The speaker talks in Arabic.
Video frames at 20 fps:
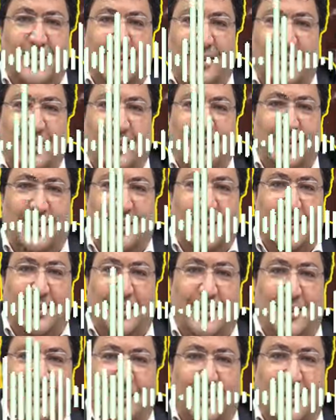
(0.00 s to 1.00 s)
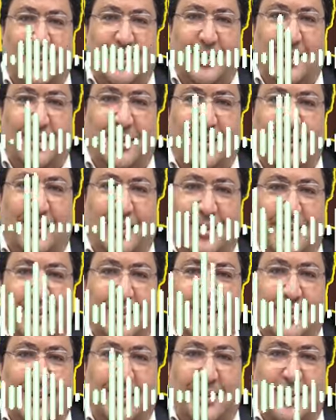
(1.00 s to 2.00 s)
يقول لك أنا الناس بعد مني
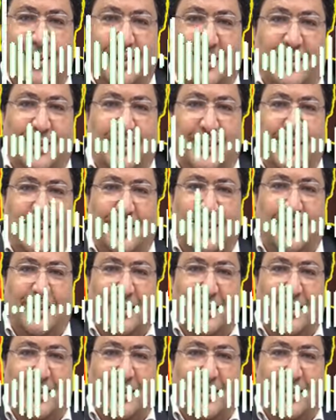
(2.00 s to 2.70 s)
أش جاب العين